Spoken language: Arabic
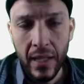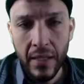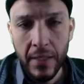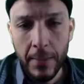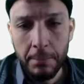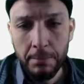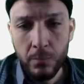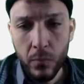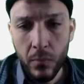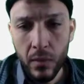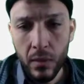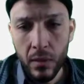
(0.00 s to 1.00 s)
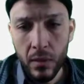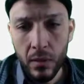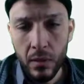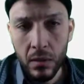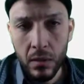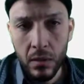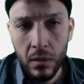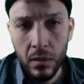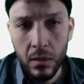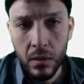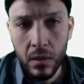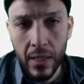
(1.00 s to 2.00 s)
يعني آه،
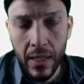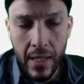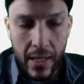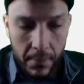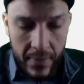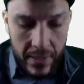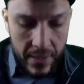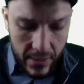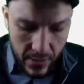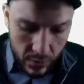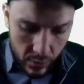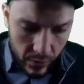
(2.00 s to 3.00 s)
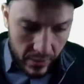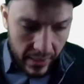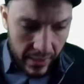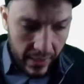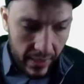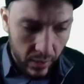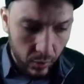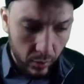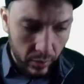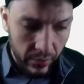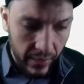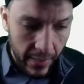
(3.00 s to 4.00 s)
اعمل انستول
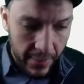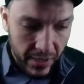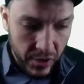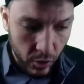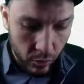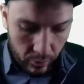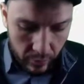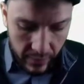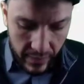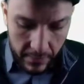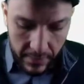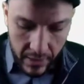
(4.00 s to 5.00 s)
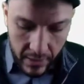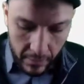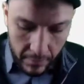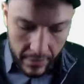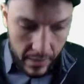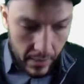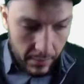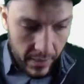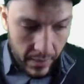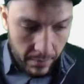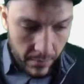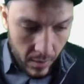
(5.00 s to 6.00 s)
للكوردوفا اباتشي كوردوفا تيجي طبعا من ان بي
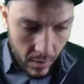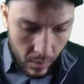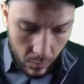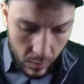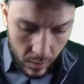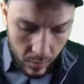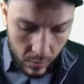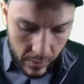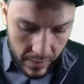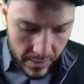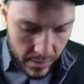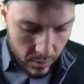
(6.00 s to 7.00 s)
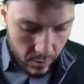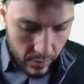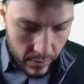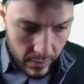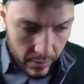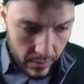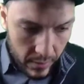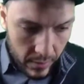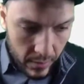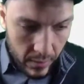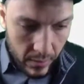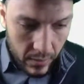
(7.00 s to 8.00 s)
ام واقول له انستول
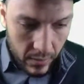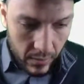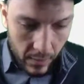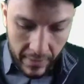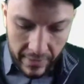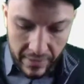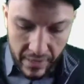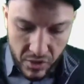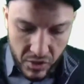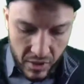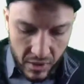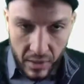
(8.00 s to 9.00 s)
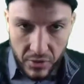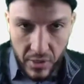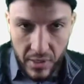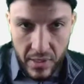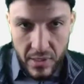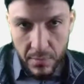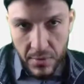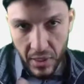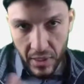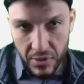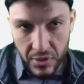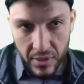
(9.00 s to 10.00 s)
طبعا ده جي عشان ينزل
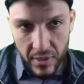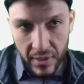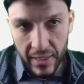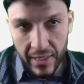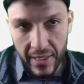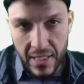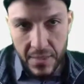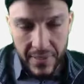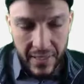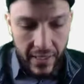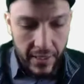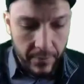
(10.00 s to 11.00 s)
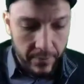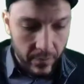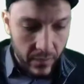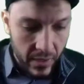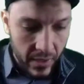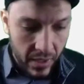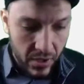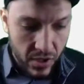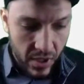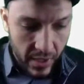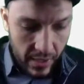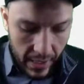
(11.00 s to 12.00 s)
بشكل جنرال على الجهاز بتاعي ده
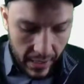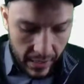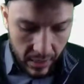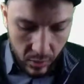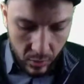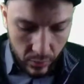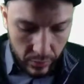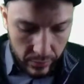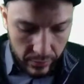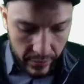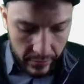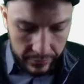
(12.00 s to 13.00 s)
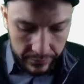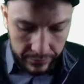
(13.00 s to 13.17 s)
جي على كوردوفا